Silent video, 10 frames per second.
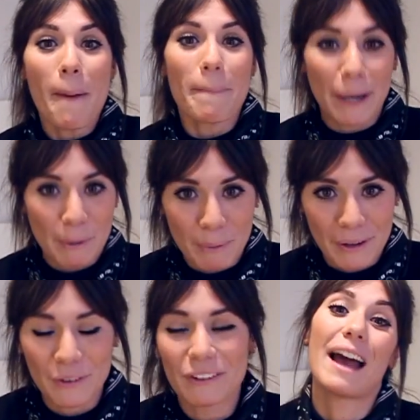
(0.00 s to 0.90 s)
Pero
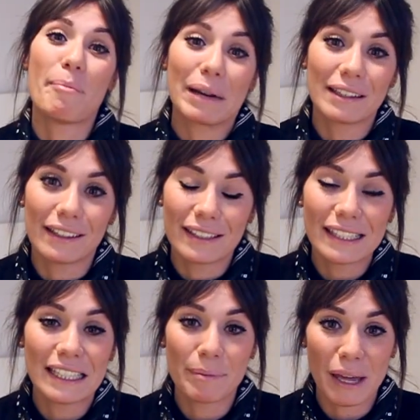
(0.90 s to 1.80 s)
bueno, aparte
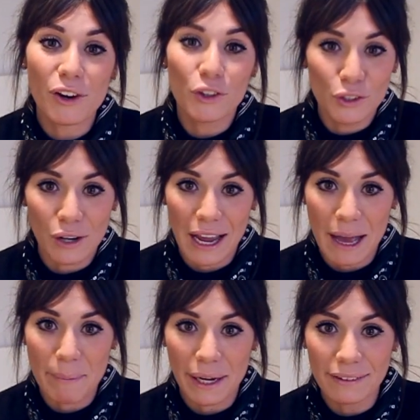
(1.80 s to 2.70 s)
se me ha roto la
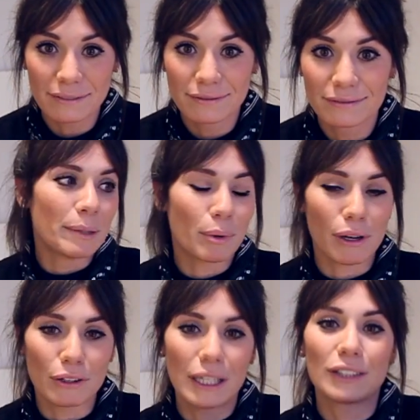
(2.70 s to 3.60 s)
cámara, por
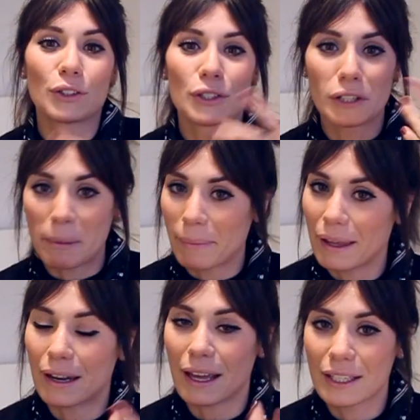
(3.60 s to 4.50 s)
lo tanto esto
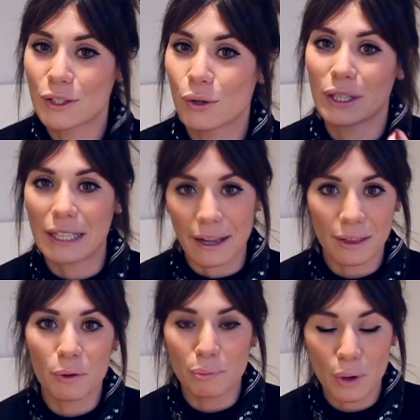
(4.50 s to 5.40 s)
también ha hecho que
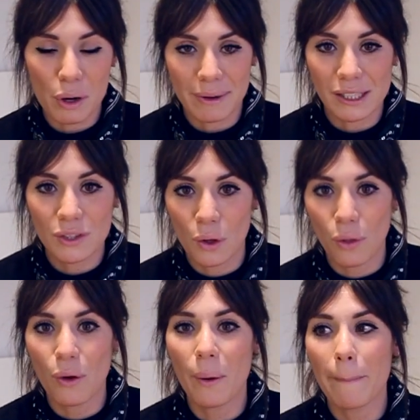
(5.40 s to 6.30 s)
tarde un poco más
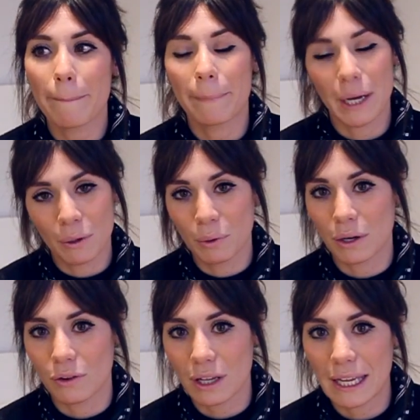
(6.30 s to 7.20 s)
todo. Pero
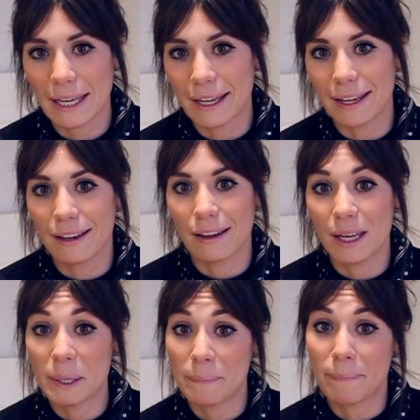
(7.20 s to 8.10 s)
bueno,
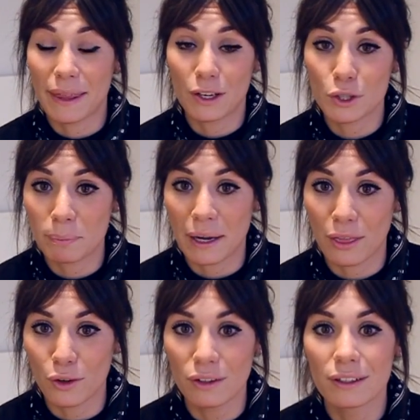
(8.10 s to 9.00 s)
que pediros
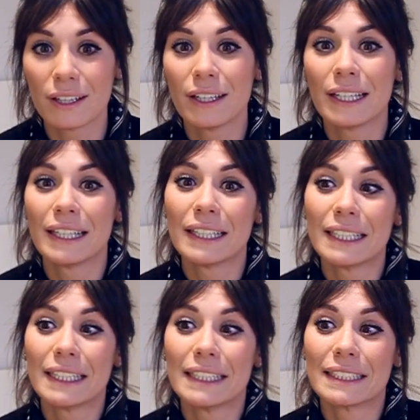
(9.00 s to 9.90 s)
perdón,
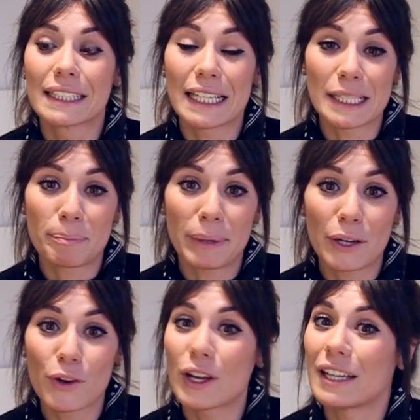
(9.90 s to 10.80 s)
que
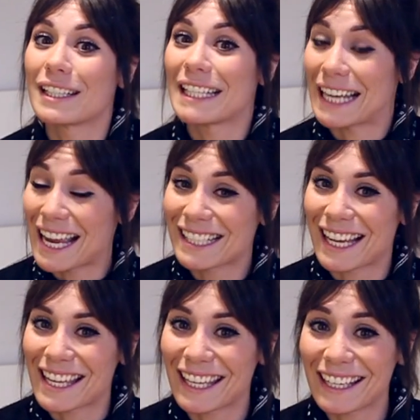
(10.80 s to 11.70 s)
espero que sigáis
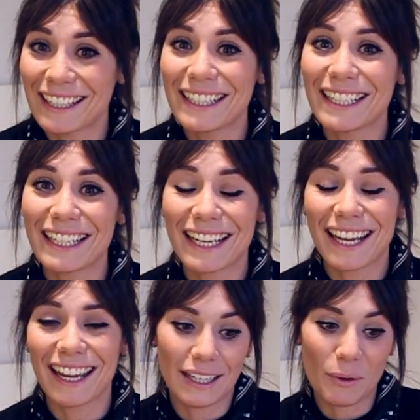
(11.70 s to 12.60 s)
allí y
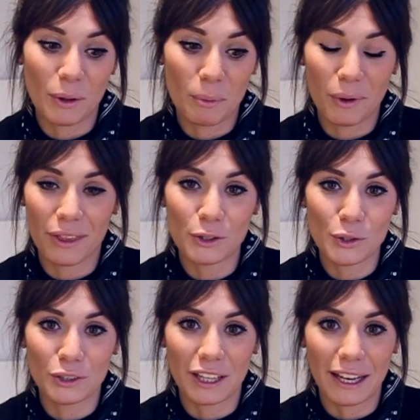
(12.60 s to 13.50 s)
que cuando pueda os
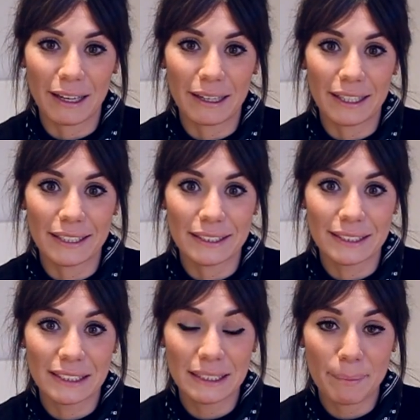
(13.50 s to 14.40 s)
contaré
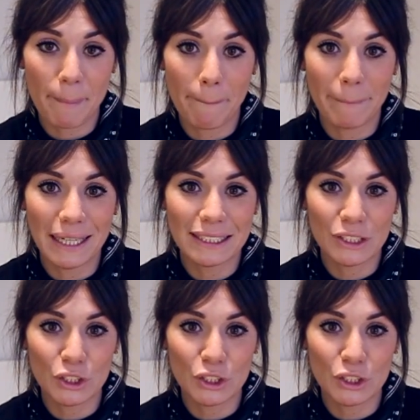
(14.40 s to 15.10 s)
más